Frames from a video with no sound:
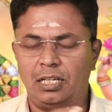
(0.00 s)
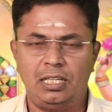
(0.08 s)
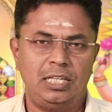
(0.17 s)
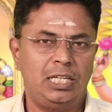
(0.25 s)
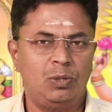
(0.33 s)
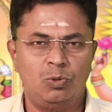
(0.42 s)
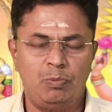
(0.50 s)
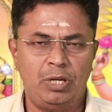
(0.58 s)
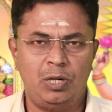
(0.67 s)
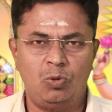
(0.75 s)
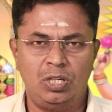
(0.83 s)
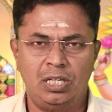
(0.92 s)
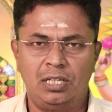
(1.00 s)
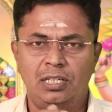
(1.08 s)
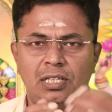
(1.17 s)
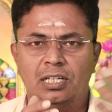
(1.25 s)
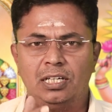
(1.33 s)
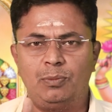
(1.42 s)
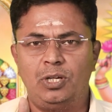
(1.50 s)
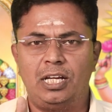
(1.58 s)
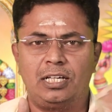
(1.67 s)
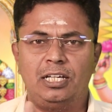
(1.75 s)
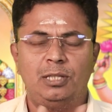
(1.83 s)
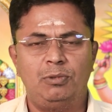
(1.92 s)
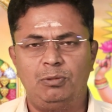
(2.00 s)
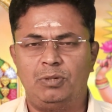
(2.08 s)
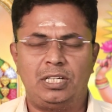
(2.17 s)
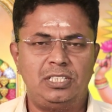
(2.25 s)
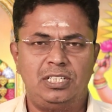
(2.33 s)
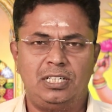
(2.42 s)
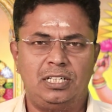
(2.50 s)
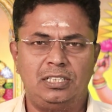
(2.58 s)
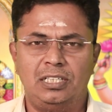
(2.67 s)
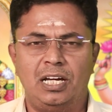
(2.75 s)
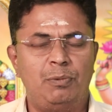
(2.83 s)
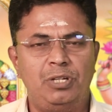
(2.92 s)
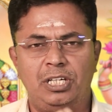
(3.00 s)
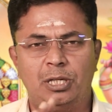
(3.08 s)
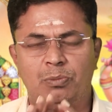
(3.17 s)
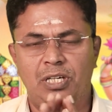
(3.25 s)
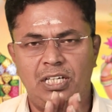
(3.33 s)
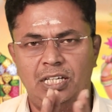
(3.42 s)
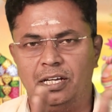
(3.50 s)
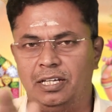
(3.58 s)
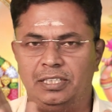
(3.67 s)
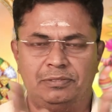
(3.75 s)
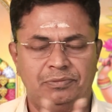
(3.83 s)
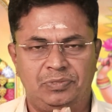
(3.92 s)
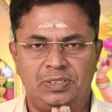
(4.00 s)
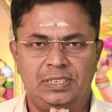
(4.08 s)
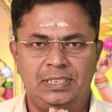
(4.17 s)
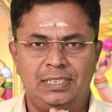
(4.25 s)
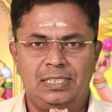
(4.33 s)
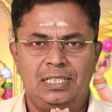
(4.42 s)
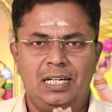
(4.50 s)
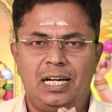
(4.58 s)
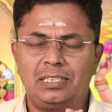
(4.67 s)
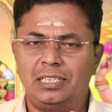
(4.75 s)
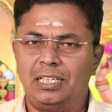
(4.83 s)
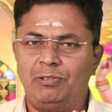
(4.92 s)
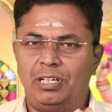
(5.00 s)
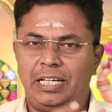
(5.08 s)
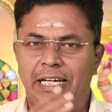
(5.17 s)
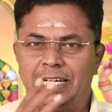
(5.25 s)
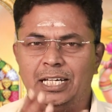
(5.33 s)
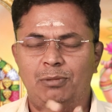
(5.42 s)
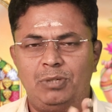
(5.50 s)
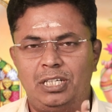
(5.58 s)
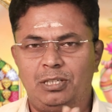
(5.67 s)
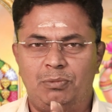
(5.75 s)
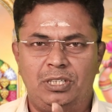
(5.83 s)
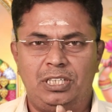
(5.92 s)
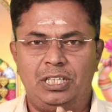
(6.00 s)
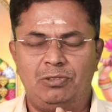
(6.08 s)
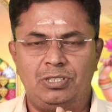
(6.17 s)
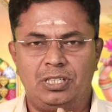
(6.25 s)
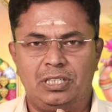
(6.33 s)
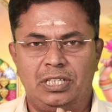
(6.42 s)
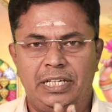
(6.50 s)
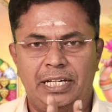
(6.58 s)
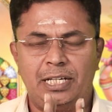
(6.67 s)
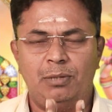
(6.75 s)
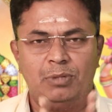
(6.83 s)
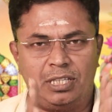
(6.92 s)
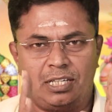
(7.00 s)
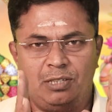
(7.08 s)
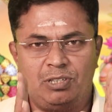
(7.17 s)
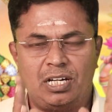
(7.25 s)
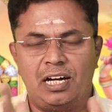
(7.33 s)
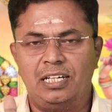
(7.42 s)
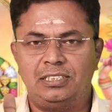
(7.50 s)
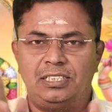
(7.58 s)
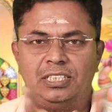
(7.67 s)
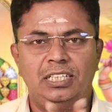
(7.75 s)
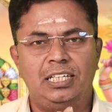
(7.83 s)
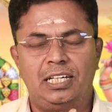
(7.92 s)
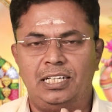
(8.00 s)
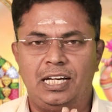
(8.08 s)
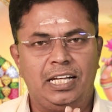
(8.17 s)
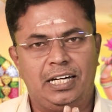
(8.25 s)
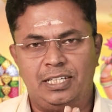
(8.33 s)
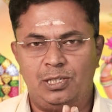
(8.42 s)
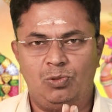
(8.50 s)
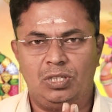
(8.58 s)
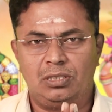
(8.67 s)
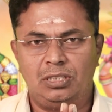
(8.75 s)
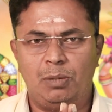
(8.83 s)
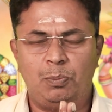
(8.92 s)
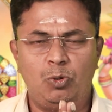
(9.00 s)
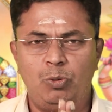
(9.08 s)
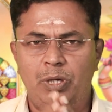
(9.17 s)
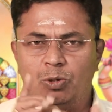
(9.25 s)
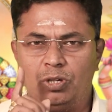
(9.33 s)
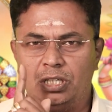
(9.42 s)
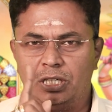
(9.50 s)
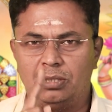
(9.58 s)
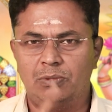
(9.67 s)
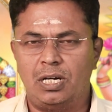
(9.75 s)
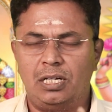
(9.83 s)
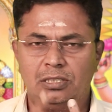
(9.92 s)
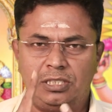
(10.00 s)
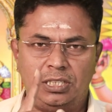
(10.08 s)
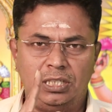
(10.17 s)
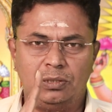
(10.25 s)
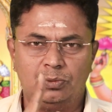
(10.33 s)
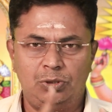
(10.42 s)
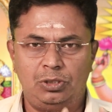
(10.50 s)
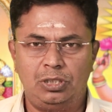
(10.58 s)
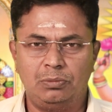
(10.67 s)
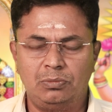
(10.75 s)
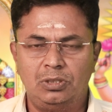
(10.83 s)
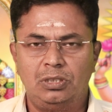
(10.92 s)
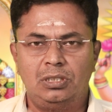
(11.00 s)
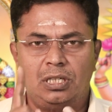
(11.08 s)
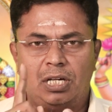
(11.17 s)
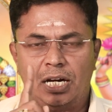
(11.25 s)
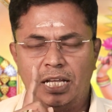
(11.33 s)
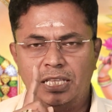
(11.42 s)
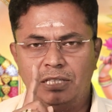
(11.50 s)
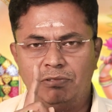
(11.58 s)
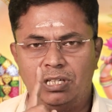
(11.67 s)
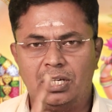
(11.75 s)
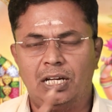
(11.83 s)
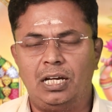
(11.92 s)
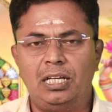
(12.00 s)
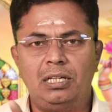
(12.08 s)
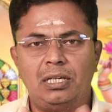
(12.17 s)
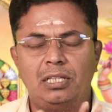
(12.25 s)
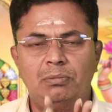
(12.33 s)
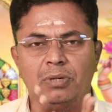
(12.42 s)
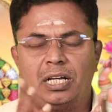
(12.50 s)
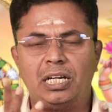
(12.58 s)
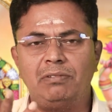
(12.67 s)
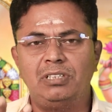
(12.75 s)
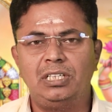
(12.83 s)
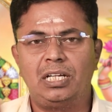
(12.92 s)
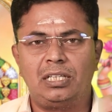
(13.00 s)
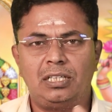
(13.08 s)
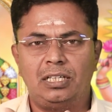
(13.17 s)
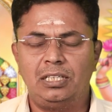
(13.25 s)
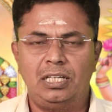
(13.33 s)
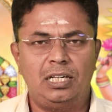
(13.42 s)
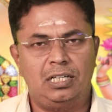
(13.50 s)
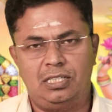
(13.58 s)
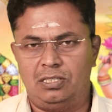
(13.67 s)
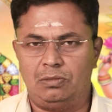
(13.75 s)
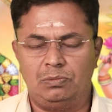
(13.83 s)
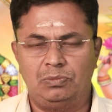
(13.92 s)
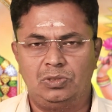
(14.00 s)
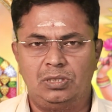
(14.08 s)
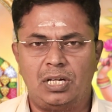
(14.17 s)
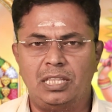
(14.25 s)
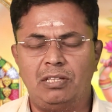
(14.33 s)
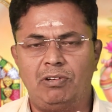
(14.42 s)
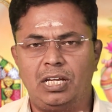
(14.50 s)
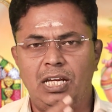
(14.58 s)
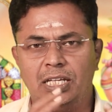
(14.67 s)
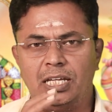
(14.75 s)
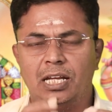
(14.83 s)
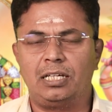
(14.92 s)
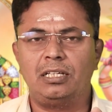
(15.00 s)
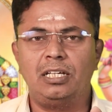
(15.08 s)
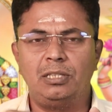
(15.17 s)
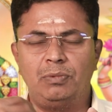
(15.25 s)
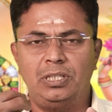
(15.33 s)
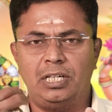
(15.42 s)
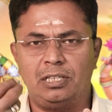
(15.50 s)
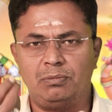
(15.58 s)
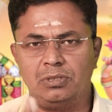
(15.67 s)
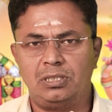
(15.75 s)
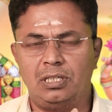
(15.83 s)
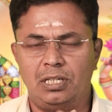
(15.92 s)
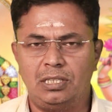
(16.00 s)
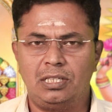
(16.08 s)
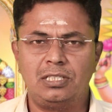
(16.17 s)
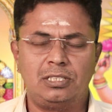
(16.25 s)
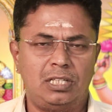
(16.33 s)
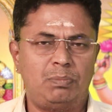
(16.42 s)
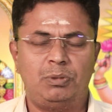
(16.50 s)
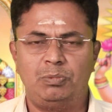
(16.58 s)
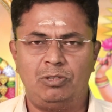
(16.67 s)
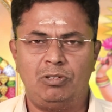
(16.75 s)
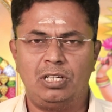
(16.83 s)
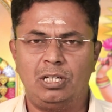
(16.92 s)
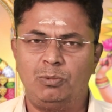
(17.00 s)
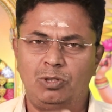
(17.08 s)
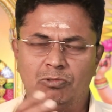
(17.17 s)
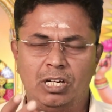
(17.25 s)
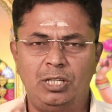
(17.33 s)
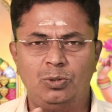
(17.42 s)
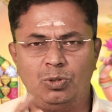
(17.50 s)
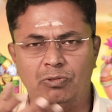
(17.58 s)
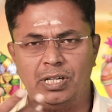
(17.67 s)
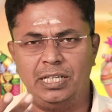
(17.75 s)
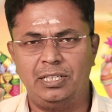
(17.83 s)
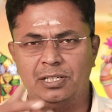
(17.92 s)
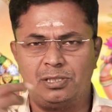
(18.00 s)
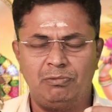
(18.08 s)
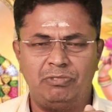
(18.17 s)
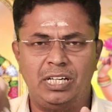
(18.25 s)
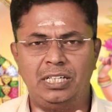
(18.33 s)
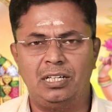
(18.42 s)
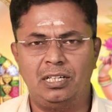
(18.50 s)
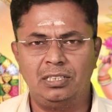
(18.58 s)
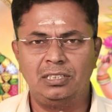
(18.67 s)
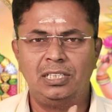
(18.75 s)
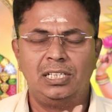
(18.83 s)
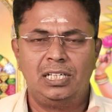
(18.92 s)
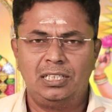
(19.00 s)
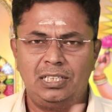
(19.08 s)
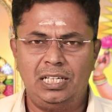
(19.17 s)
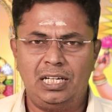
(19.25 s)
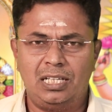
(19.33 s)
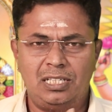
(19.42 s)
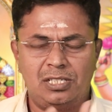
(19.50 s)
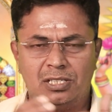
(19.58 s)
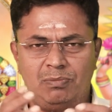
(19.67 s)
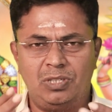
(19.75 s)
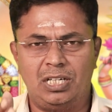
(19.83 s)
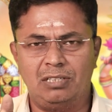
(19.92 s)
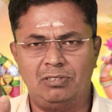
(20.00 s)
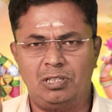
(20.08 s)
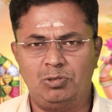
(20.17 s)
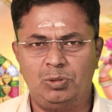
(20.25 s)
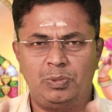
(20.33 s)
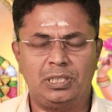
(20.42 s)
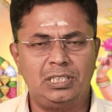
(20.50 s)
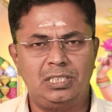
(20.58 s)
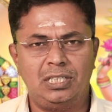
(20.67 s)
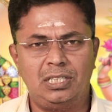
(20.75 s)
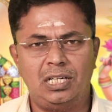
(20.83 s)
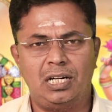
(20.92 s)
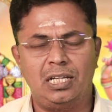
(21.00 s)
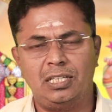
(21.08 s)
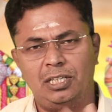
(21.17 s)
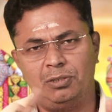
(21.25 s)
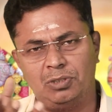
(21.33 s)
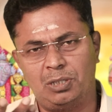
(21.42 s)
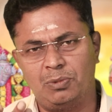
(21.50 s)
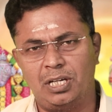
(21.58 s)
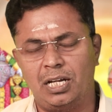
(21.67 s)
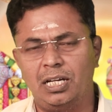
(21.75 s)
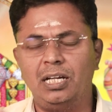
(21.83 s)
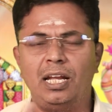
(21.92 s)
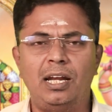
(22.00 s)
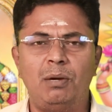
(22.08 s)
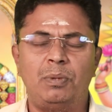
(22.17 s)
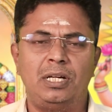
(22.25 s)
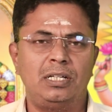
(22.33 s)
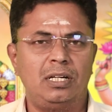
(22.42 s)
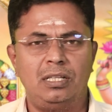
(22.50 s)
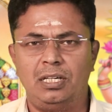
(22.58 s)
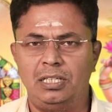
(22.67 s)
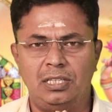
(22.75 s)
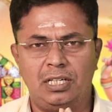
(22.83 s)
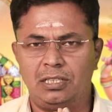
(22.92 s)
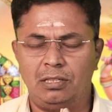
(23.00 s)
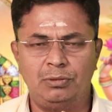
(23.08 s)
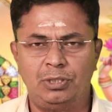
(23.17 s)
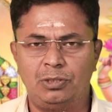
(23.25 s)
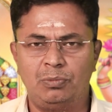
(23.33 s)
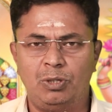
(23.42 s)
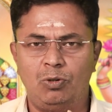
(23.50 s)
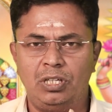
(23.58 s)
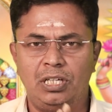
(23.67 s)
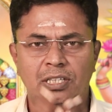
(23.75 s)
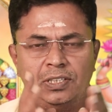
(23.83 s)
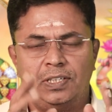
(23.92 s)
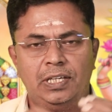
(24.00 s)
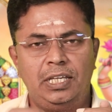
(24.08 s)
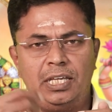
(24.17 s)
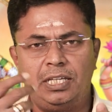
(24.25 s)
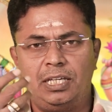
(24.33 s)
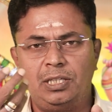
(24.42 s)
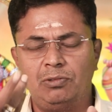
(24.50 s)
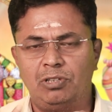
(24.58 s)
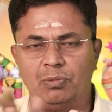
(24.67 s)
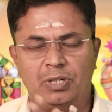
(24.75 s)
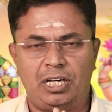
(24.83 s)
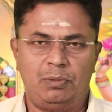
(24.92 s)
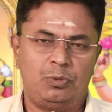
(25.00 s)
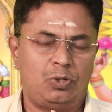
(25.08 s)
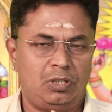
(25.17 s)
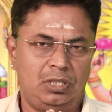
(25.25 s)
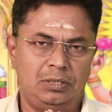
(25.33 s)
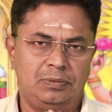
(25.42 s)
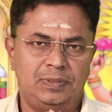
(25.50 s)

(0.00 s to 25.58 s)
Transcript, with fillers: தான் இங்கே உண்மையை ஒழிய இங்கே போய் லக்னாதிபதி மறைஞ்சிட்டாரு அப்படிங்கிற மாதிரி இல்லை அடுத்ததாக இவருக்கு எட்டாம் இடத்த பார்த்தீங்கன்னு வச்சுங்க எட்டாம் இடத்துல இவர் ஆட்சிங்கிற நிலையை அடைஞ்சிருவார் எப்போவுமே ஒரு கிரகம் ஆட்சி உச்சம் அடைந்து விட்டாலே அது மறைவுங்கிற தகுதியை இழந்துடும் அந்த வகையில் இங்கே லக்னாதிபதி அட்டமஸ்தானத்தில் சிறப்பு பெறுவாங்க போது வெளியூர் வெளி தேசம் வெளிநாடு திடீர் அதிர்ஷ்டம் தனவரவு பங்குச்சந்தை ஆதாயங்கிற மாதிரியான நல்ல பலன்கள் தான் இந்த இடத்துலையும் இருக்குமே ஒழிய இங்கேயும் இவர் மறைய போகிறது